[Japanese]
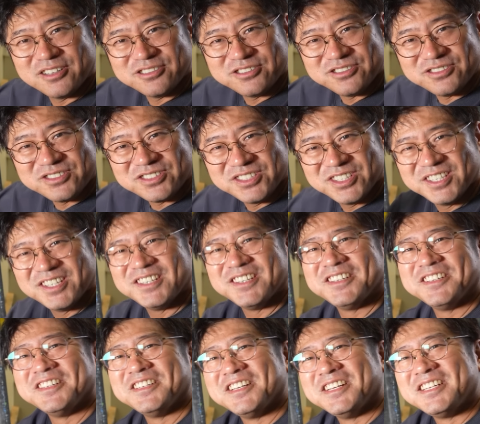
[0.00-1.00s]
とか
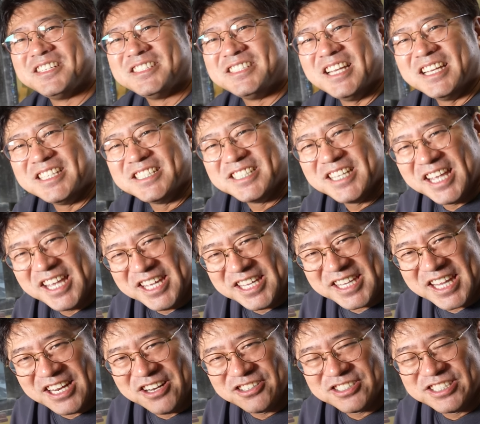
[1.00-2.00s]
ぜひぜ
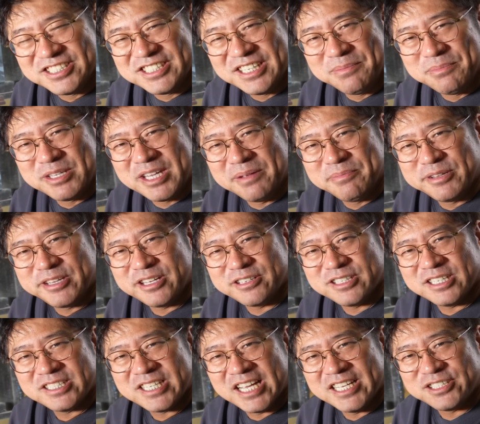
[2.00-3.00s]
ひ楽しんで見てみて
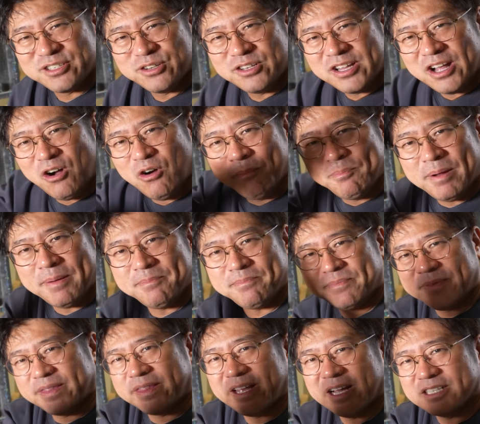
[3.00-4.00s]
ください。それでは本
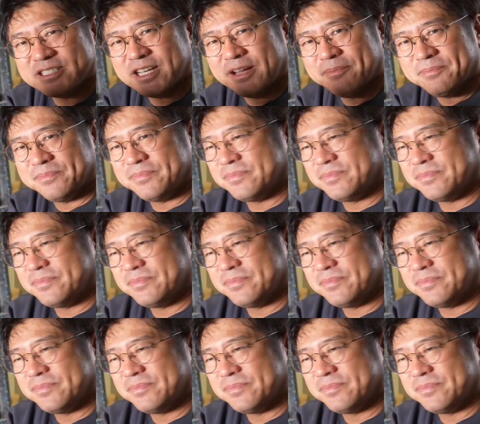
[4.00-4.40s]
編、どうぞ。